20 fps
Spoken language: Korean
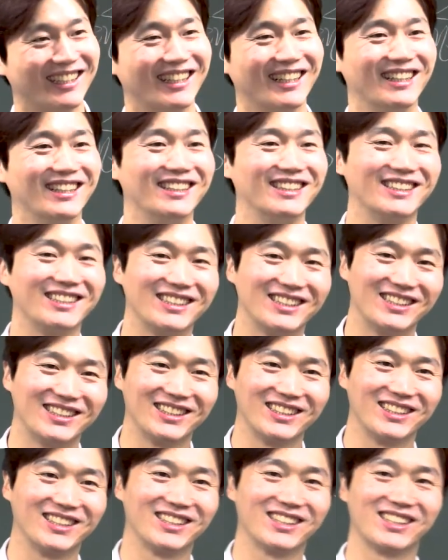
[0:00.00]
네.
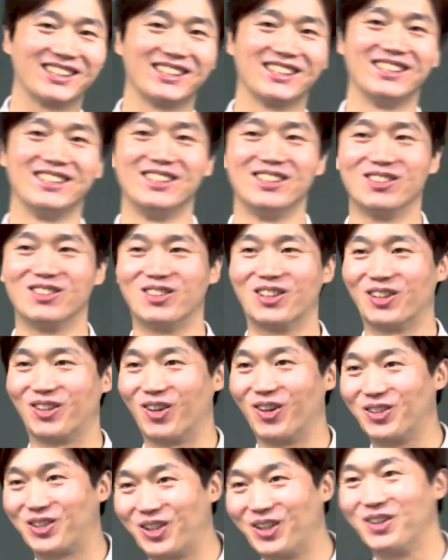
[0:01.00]
우리
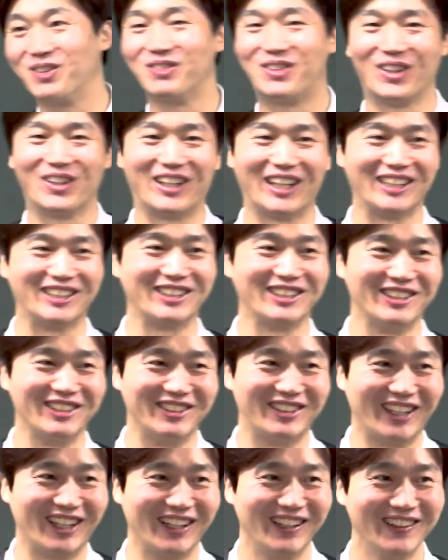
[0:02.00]
교수님도
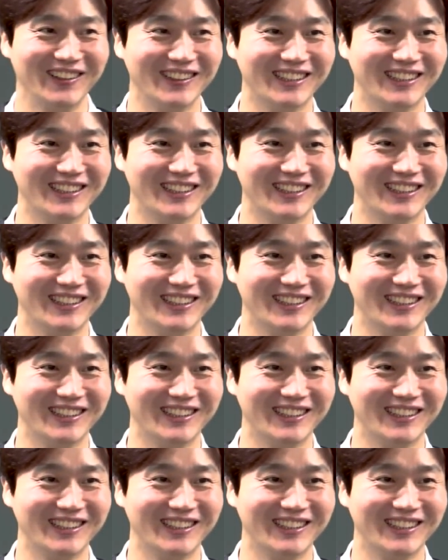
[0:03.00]
계시는데